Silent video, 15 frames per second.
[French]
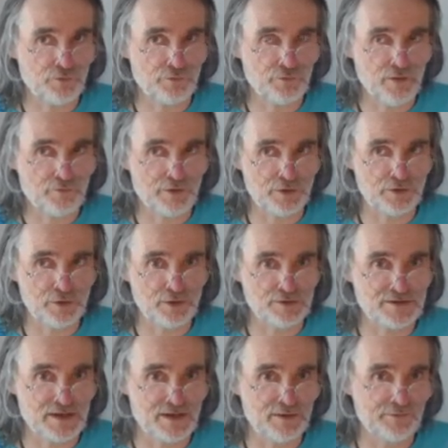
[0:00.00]
vont avoir une
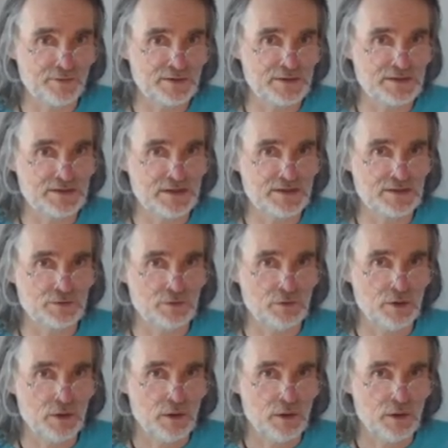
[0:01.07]
tendance à l'infantilisation.